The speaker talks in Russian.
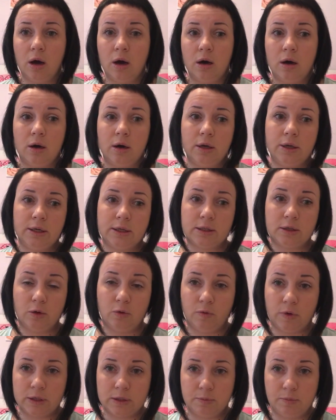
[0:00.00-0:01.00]
э,
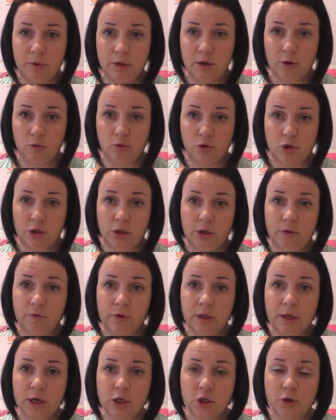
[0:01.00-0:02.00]
если у вас были уже
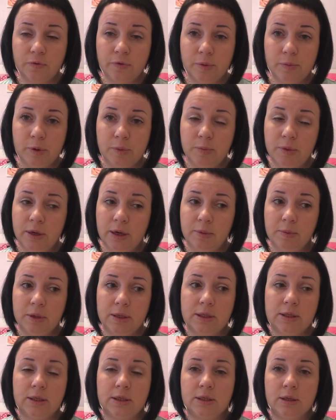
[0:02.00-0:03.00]
невынашиваемые
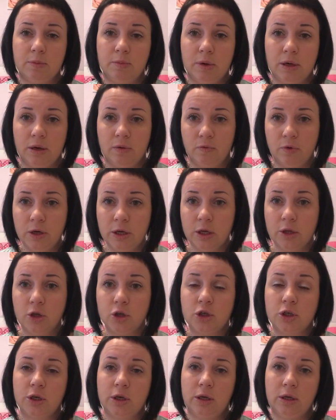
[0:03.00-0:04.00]
беременности, если были
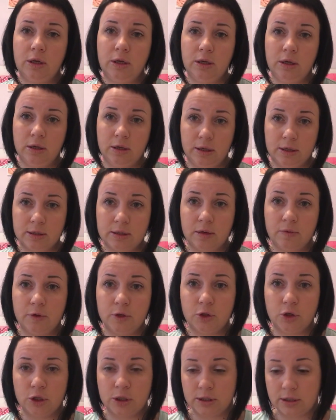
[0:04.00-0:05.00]
выкидыши и если
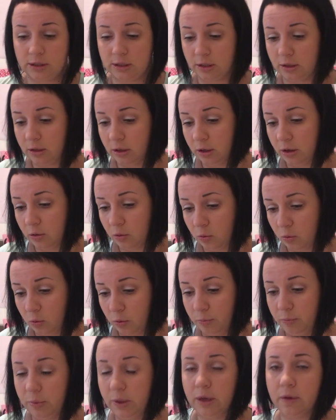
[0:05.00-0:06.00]
вы сейчас сделали
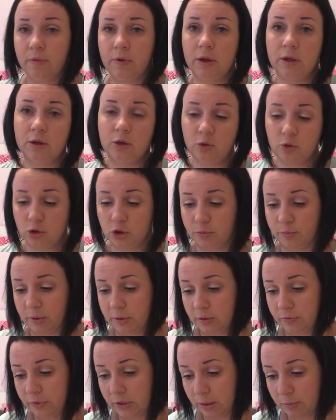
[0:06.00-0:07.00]
ЭКО. Первое – это
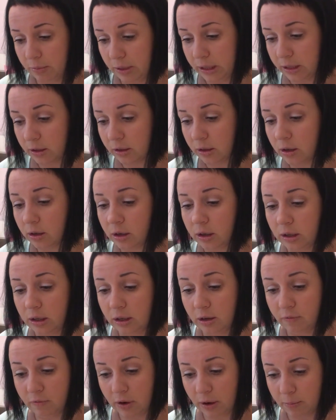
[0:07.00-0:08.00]
ножка в таблетках
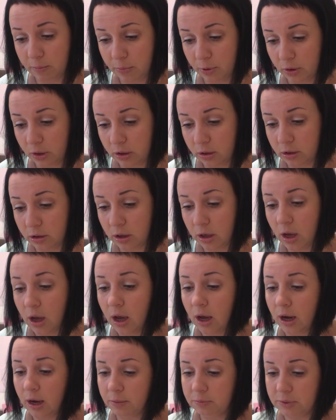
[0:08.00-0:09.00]
или в ампулах,
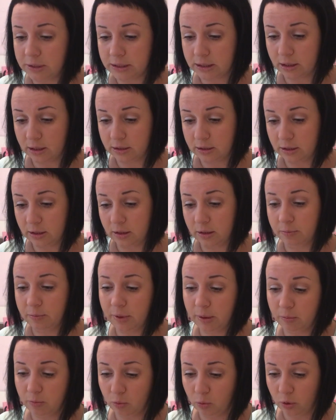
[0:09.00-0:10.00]
обязательно
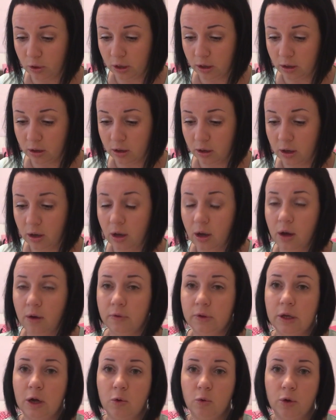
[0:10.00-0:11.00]
при болях.
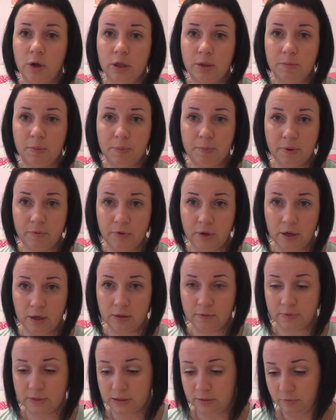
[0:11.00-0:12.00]
Второе – это
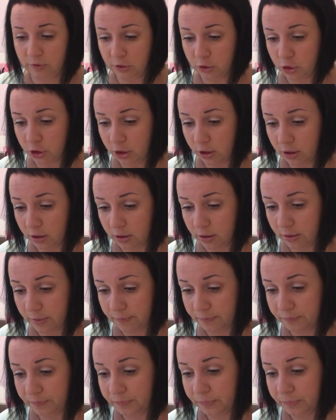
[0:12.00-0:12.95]
папаверин в свечках.